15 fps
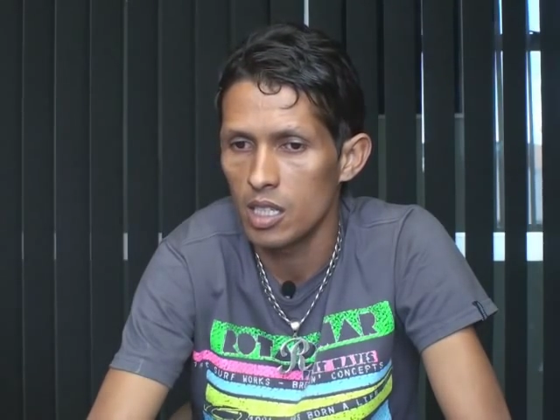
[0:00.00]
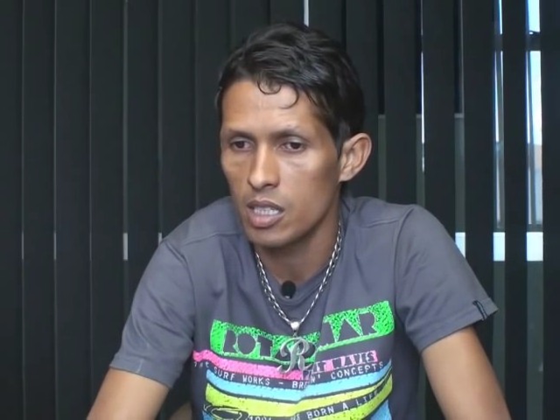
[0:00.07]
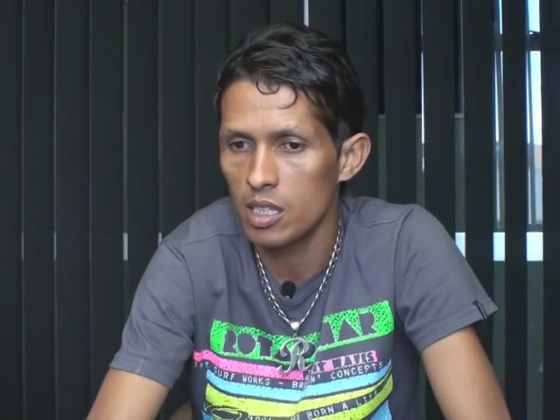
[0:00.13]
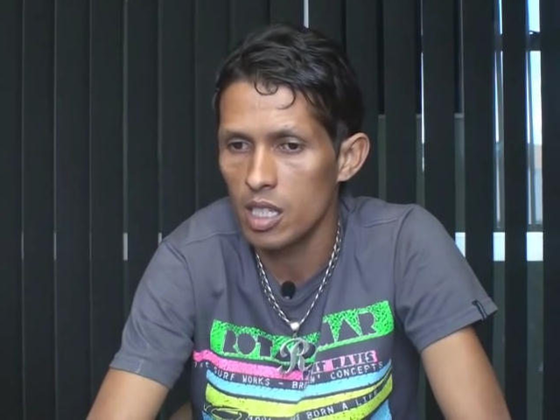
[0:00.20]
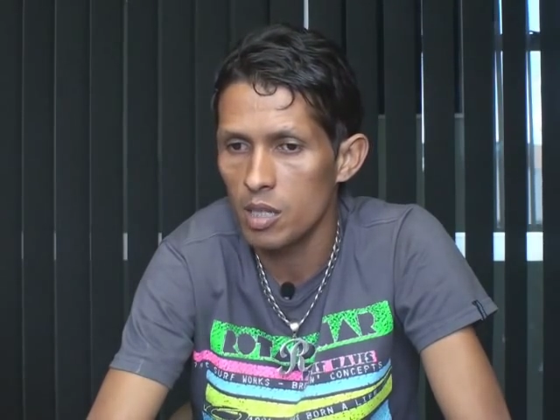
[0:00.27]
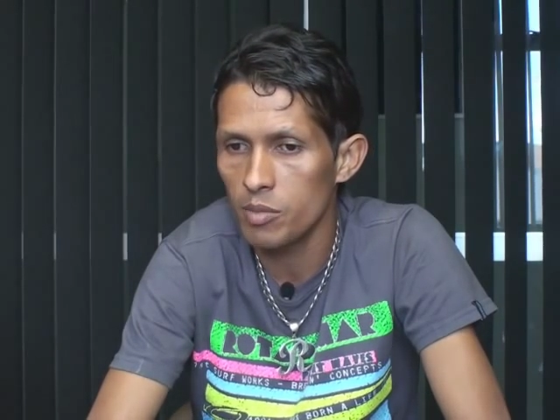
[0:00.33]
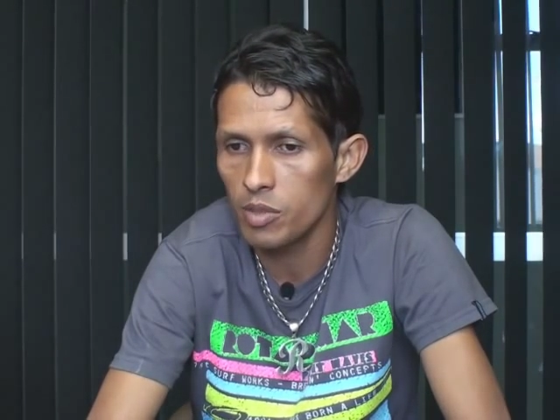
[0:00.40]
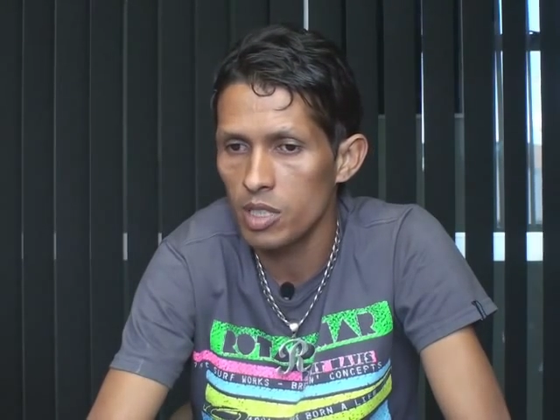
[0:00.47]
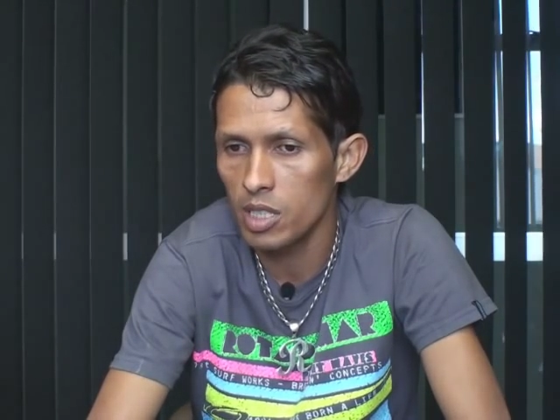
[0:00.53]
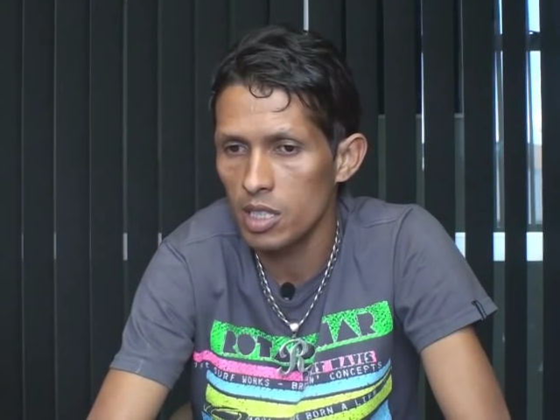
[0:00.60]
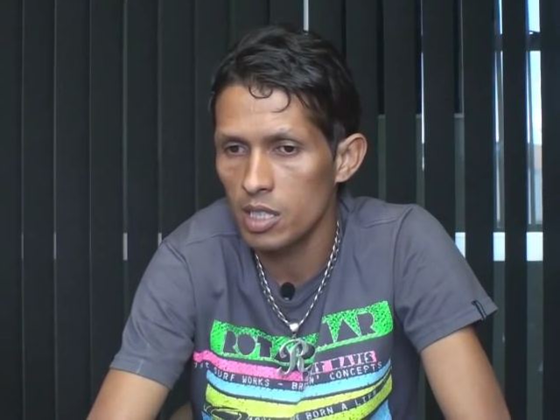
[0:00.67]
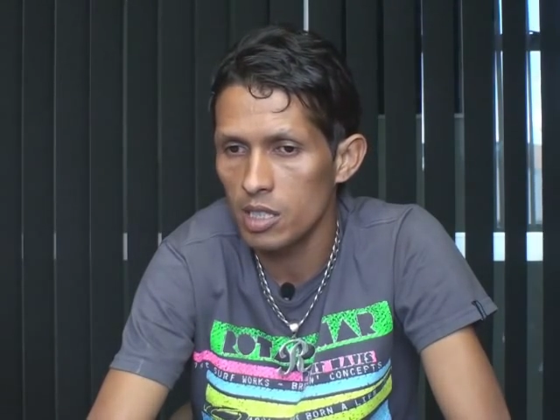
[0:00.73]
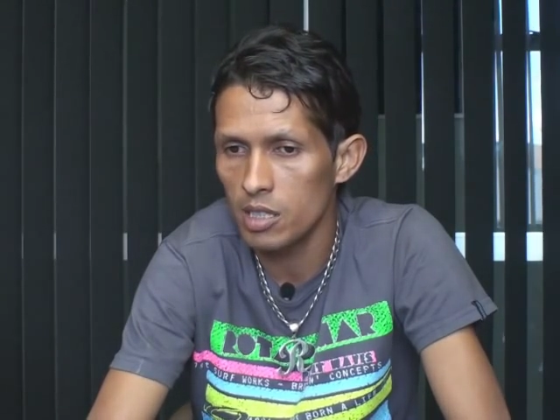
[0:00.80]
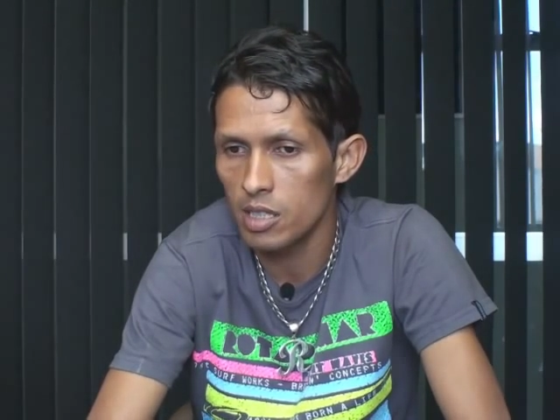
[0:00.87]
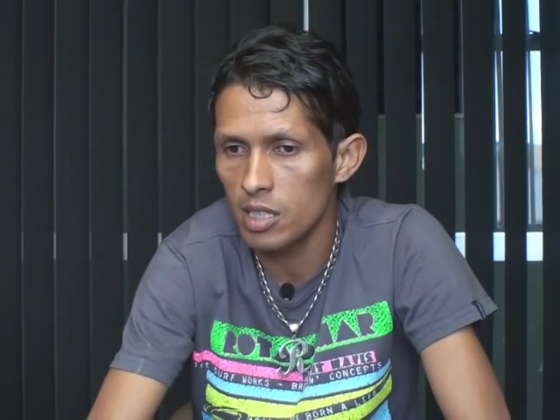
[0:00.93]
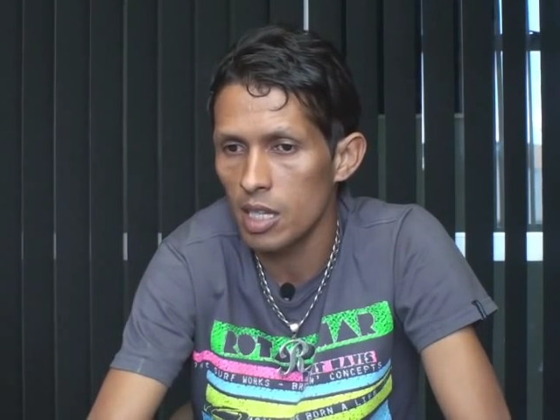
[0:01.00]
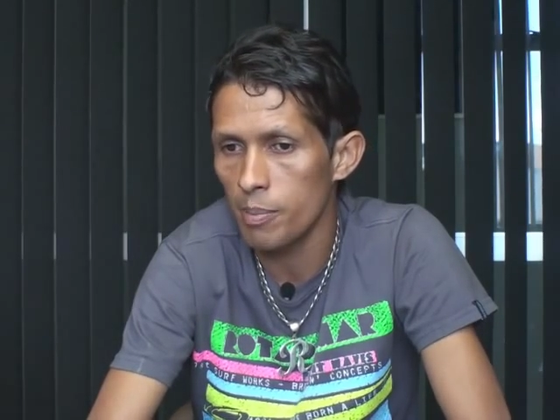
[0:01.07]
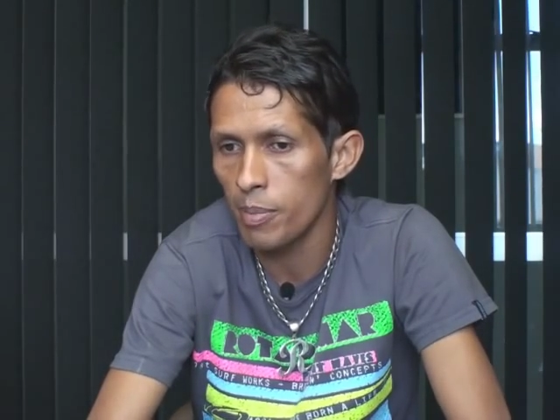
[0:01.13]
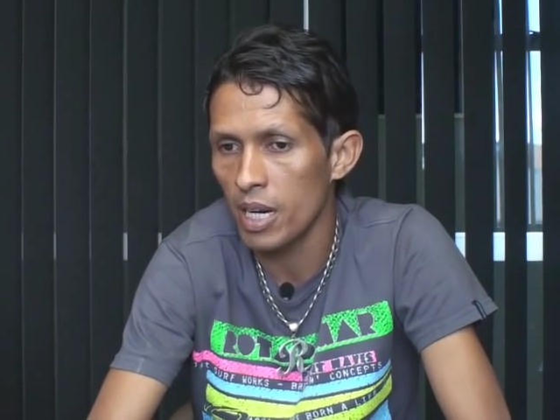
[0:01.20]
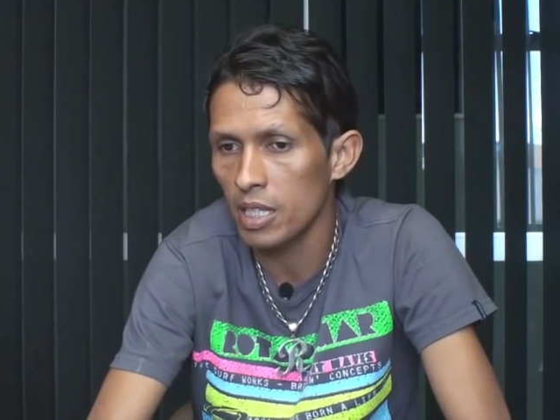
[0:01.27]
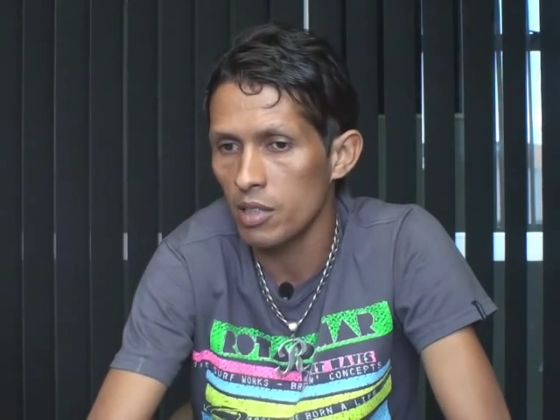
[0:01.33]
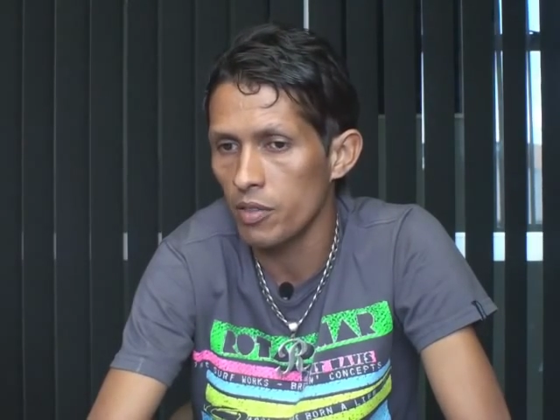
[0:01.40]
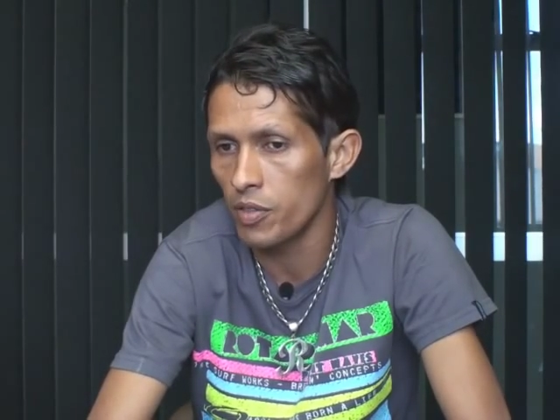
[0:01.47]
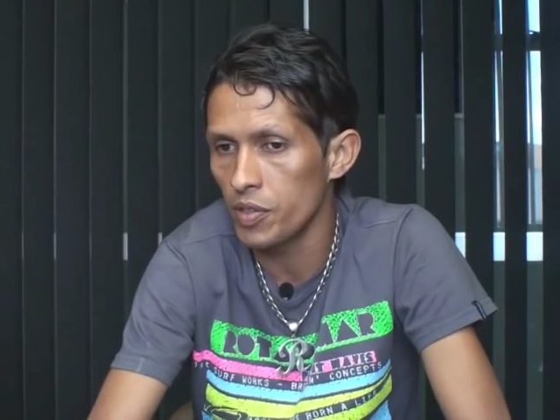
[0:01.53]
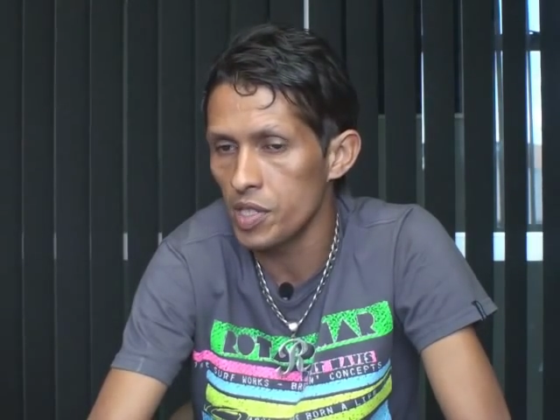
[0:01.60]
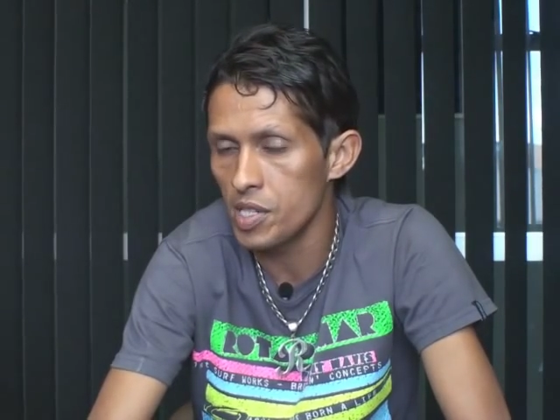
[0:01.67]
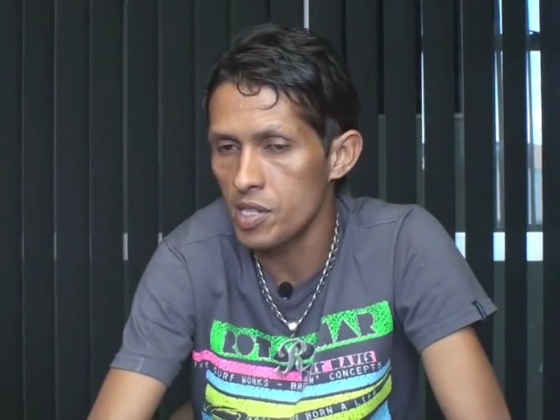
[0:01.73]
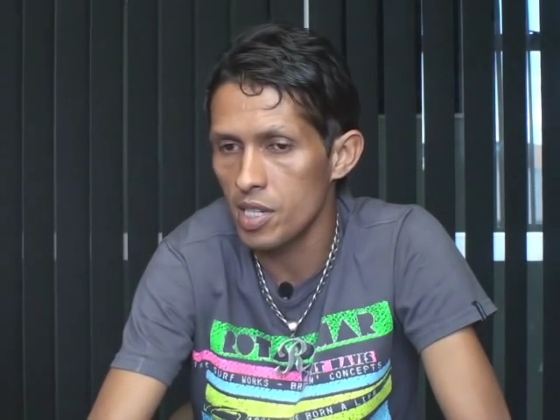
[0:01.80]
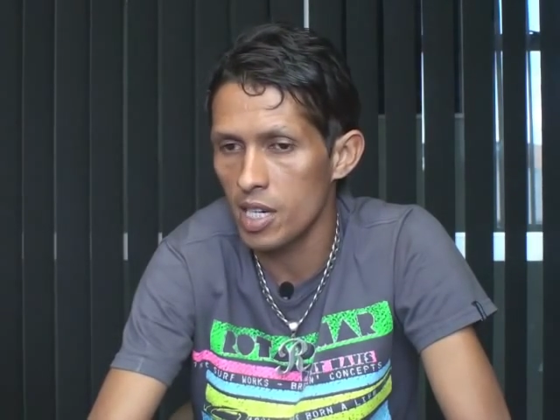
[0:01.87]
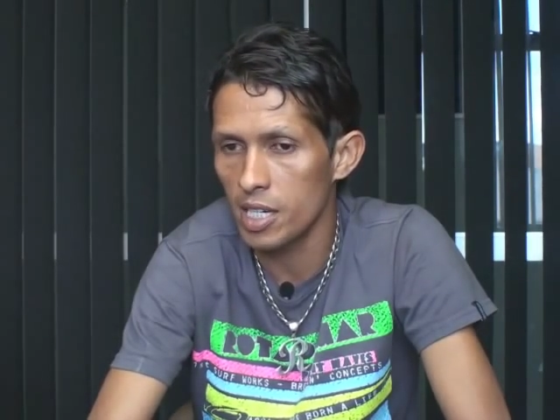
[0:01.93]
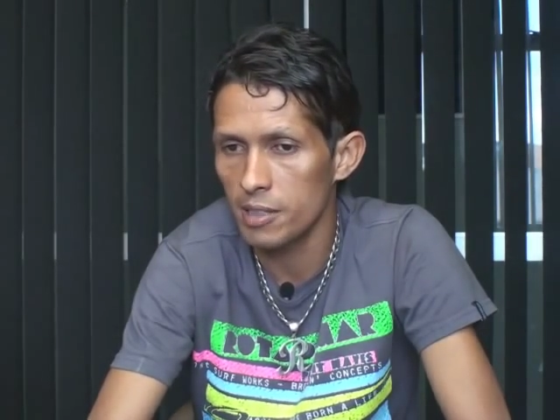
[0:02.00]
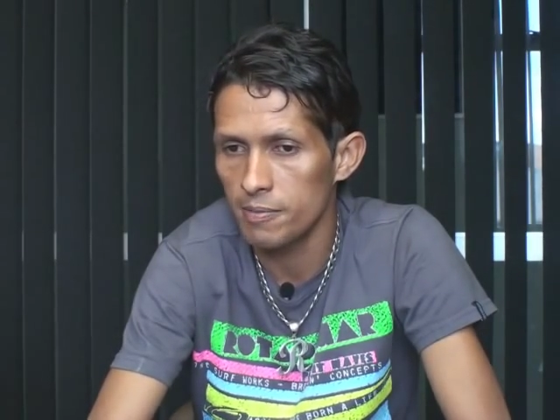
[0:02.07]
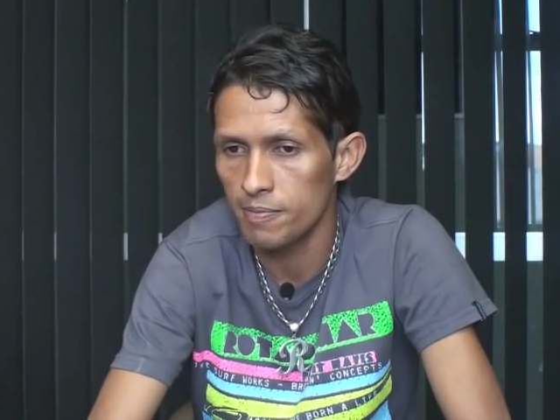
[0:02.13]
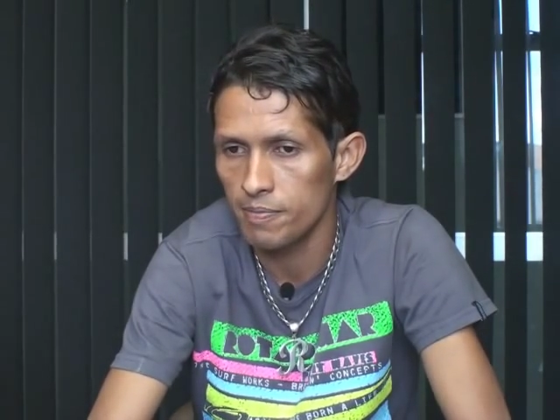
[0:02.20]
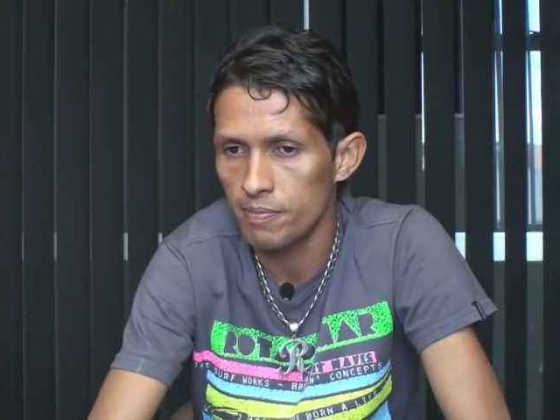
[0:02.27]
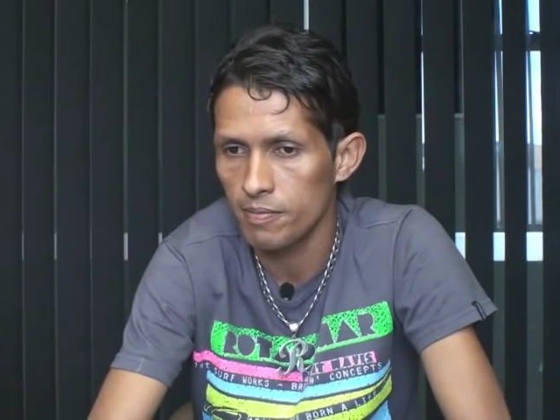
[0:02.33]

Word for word: Em termos de, da parte física,